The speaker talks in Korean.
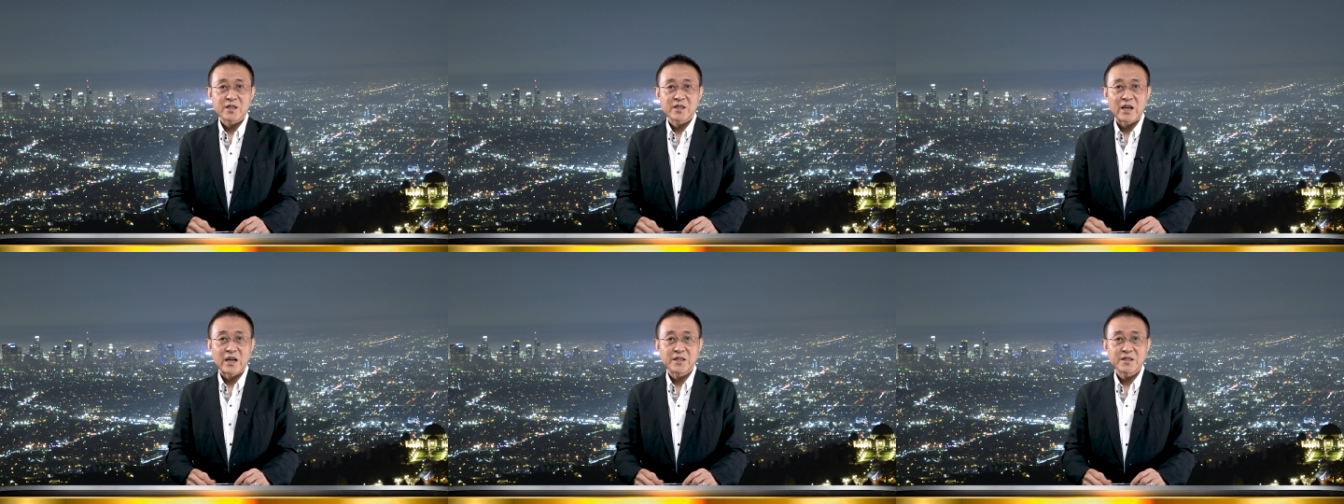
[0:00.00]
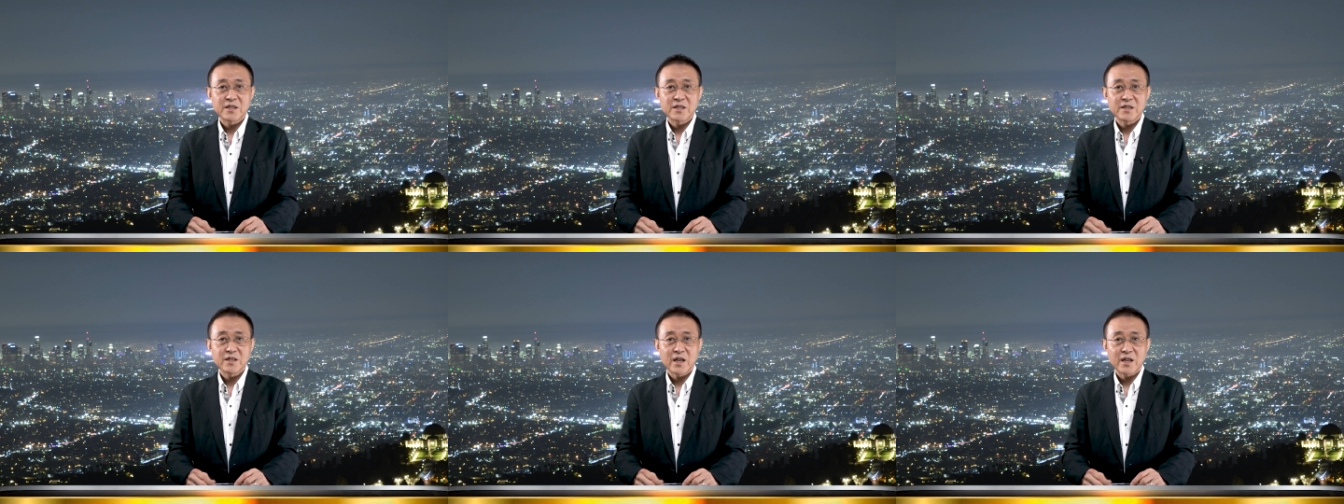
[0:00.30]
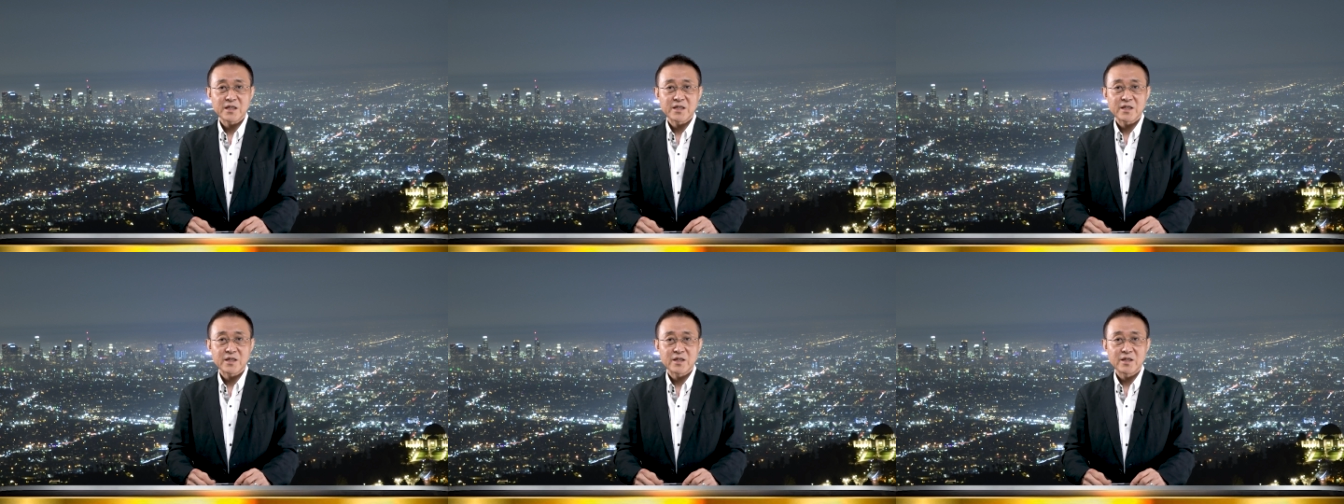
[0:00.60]
갱신
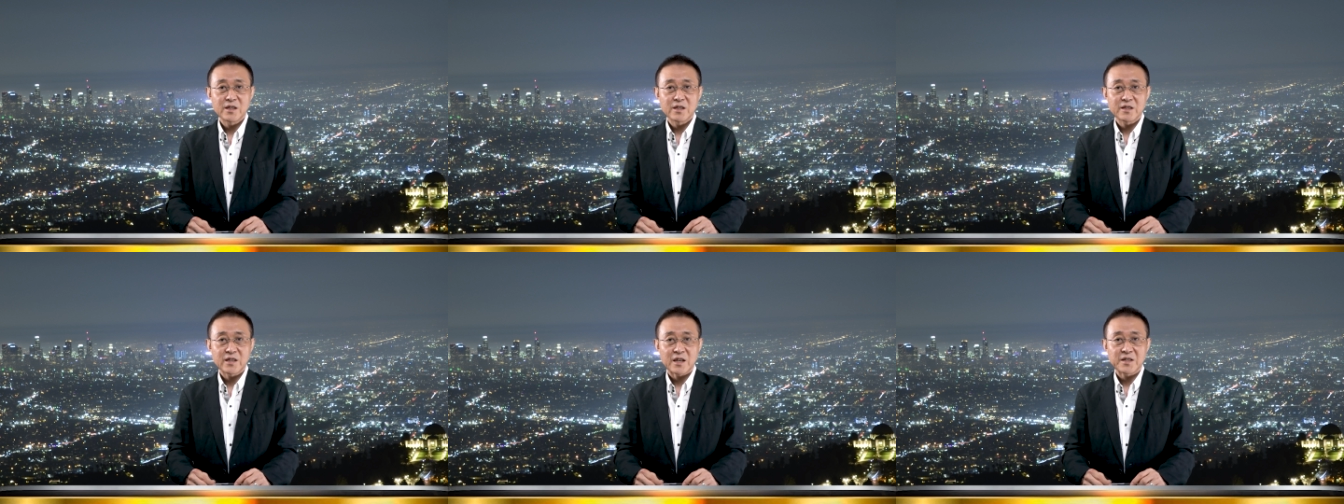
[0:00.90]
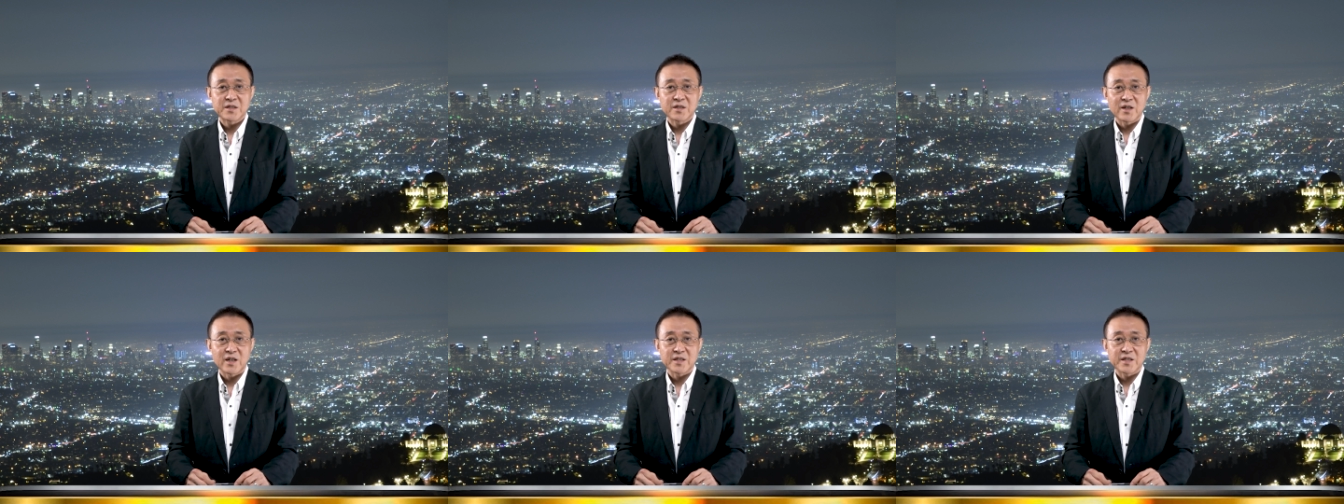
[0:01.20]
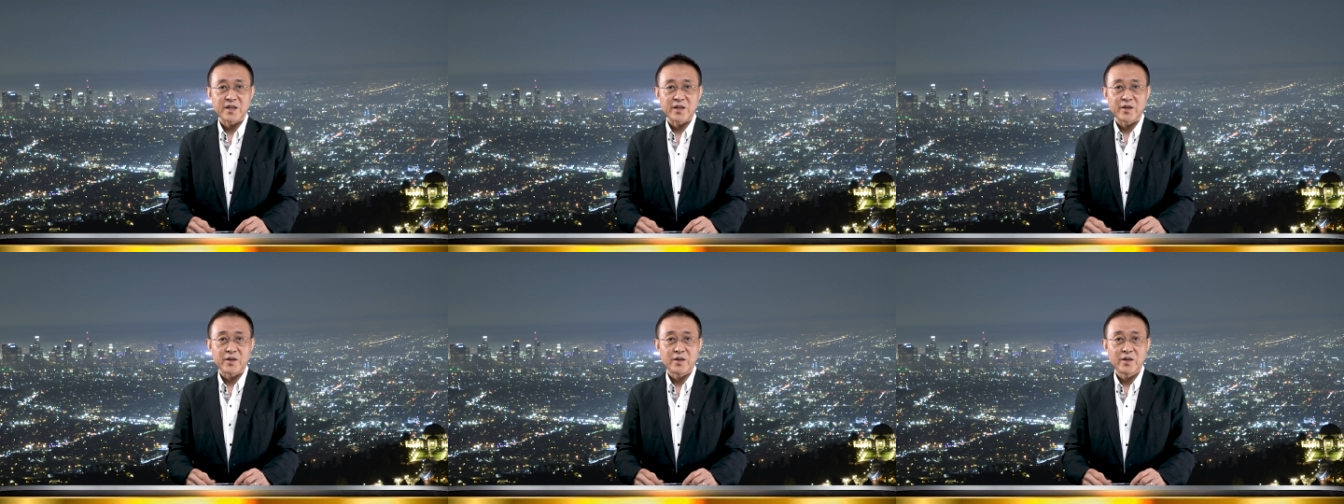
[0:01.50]
양식을
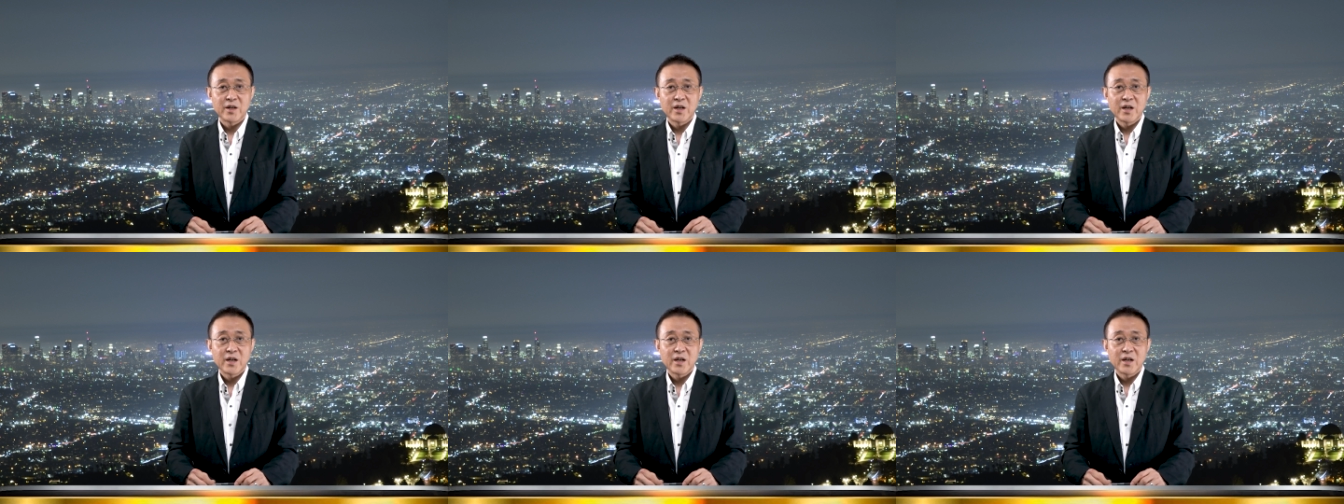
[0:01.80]
작성하세요.